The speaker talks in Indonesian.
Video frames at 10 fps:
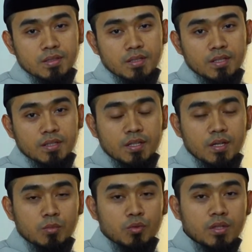ya
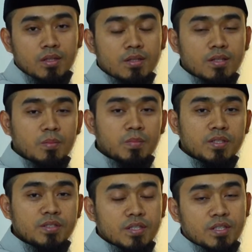tidak mungkin
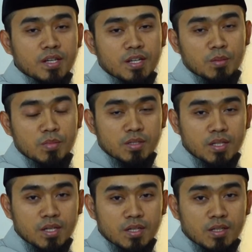terlepas dari yang
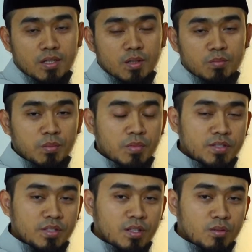namanya
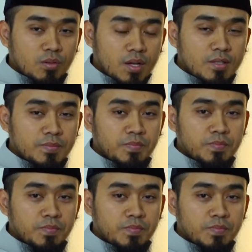membaca Al-Qur'an.